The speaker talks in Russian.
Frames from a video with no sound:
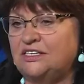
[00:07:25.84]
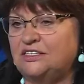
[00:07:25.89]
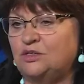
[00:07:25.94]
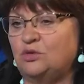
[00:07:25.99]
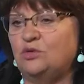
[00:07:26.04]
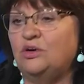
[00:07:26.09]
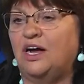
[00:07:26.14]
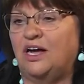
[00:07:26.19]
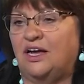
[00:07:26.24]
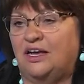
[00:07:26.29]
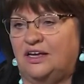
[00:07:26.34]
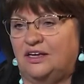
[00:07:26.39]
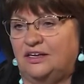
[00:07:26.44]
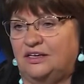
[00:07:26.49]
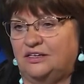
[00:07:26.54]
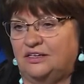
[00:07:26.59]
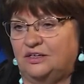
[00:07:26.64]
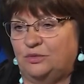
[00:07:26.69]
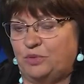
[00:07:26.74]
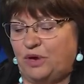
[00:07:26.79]

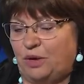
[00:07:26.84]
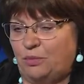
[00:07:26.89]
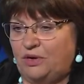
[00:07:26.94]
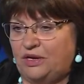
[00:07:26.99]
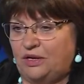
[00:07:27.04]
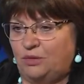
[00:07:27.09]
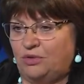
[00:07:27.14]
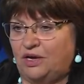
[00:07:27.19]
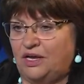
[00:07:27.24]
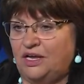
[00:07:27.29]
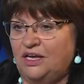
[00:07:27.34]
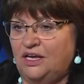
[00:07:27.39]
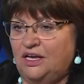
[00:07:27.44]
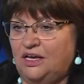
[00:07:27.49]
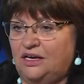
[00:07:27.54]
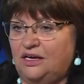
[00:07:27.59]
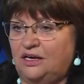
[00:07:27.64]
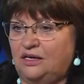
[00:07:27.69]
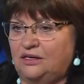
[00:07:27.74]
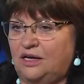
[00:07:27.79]
другая проблема.
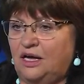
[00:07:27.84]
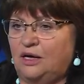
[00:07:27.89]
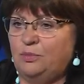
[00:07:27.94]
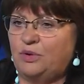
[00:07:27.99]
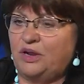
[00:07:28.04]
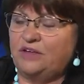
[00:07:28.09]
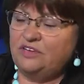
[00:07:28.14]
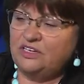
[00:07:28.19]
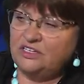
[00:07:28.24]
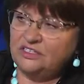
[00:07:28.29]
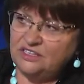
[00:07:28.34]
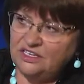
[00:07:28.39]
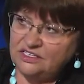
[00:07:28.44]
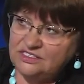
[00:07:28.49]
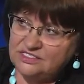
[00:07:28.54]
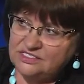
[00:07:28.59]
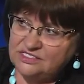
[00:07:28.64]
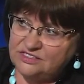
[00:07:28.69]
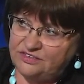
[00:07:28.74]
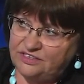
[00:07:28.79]
Как правильно
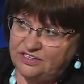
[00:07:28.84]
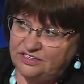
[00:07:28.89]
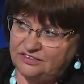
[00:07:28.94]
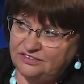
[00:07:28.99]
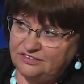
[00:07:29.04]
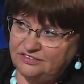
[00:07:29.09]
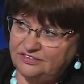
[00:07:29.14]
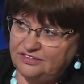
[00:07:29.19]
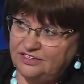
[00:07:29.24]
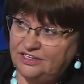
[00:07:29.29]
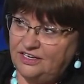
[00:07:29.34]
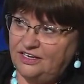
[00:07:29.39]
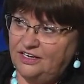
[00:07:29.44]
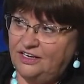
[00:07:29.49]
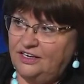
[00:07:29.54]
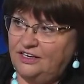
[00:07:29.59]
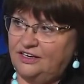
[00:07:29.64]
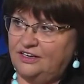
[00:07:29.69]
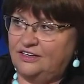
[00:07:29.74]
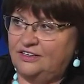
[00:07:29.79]
дать свет?
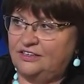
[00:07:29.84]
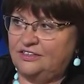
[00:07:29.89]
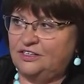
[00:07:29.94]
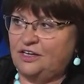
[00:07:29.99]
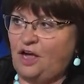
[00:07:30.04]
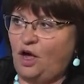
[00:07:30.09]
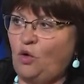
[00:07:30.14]
Э, на каком